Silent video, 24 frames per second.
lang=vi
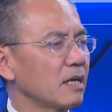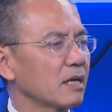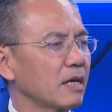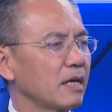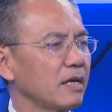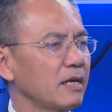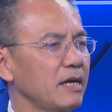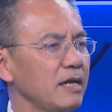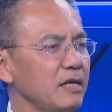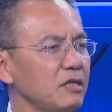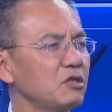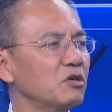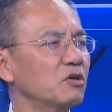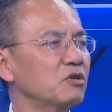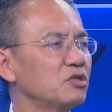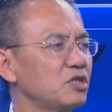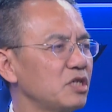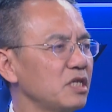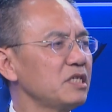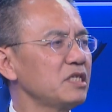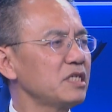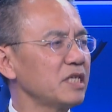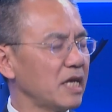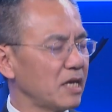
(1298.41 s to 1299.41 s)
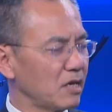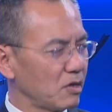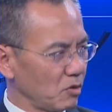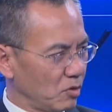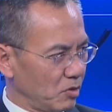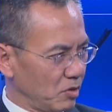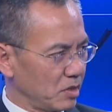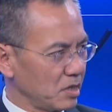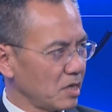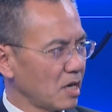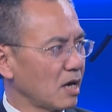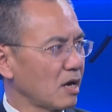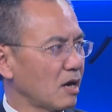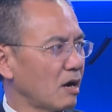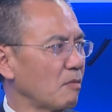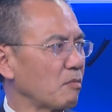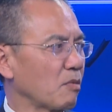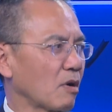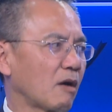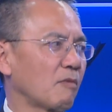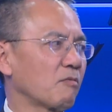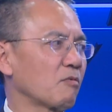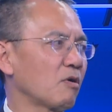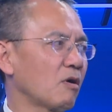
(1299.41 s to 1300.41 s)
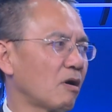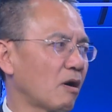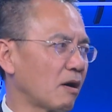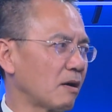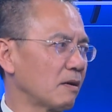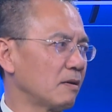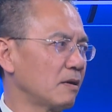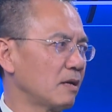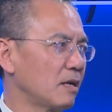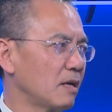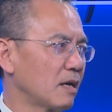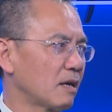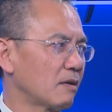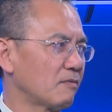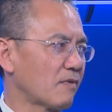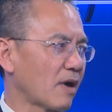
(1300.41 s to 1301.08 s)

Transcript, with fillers: cái lý tưởng chính trị người dân Hồng Kông của họ vâng.